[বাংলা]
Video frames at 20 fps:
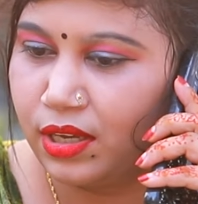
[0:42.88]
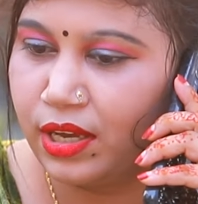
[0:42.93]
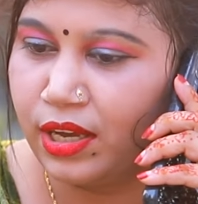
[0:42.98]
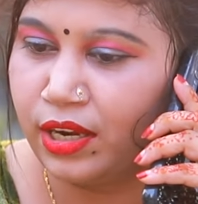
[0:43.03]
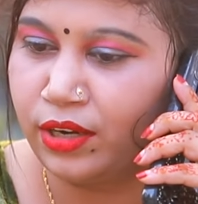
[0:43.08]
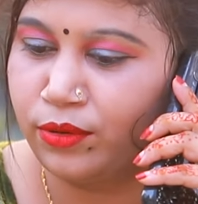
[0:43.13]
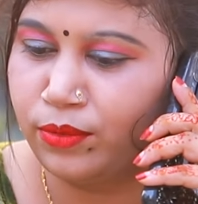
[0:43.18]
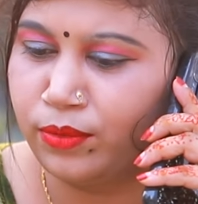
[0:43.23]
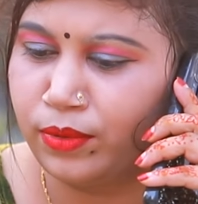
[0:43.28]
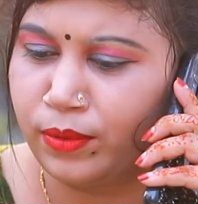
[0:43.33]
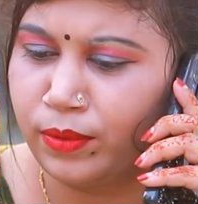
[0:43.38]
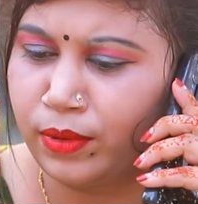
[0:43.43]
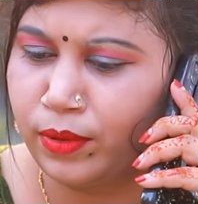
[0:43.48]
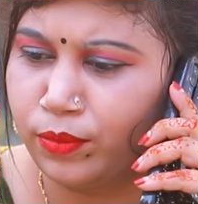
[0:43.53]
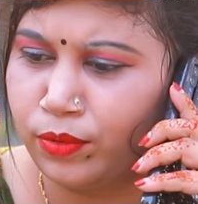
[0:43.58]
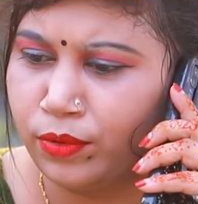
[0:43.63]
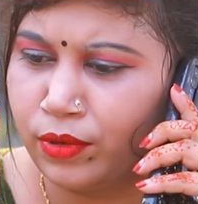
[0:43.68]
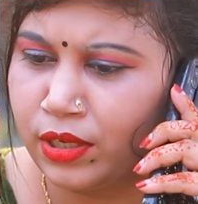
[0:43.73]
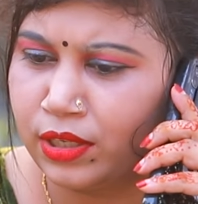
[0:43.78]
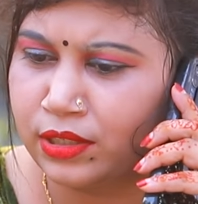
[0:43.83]
কেন মামা
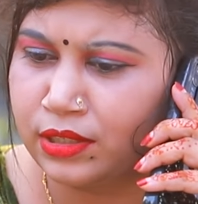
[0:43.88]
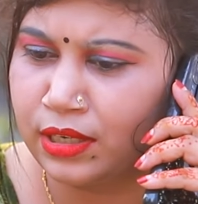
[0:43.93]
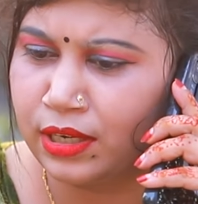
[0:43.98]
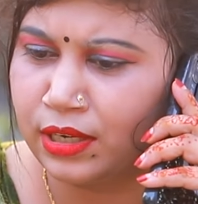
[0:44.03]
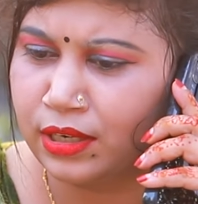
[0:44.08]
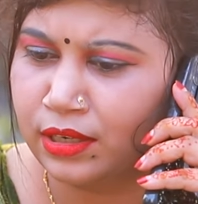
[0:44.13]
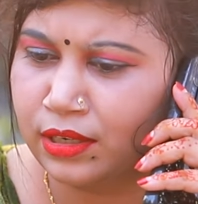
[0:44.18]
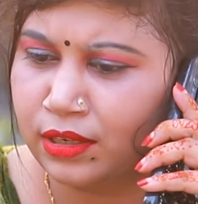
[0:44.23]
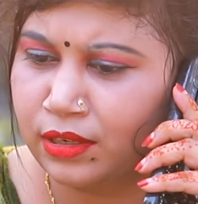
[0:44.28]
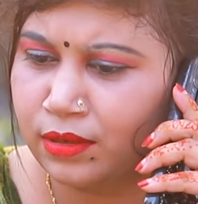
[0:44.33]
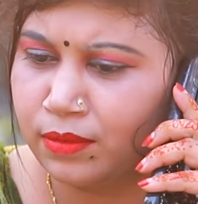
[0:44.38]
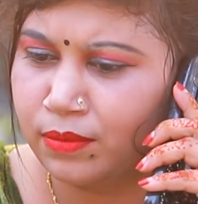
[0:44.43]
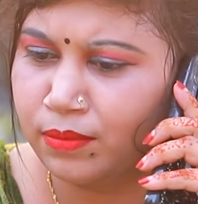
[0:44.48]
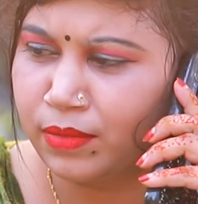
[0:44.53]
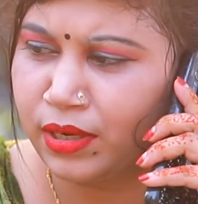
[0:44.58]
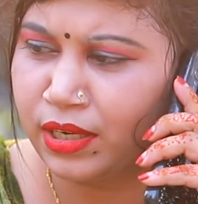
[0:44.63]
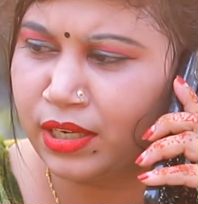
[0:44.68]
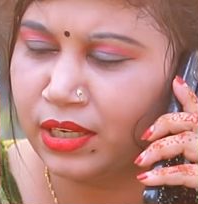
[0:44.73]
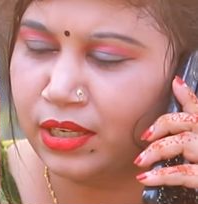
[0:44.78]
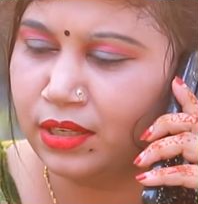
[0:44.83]
ভোলা যায়
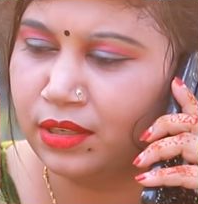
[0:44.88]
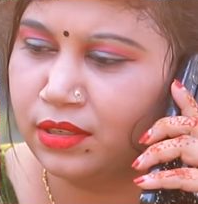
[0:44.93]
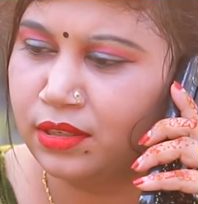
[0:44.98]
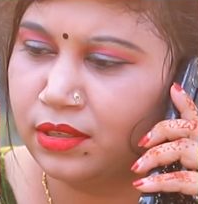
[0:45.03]
মানে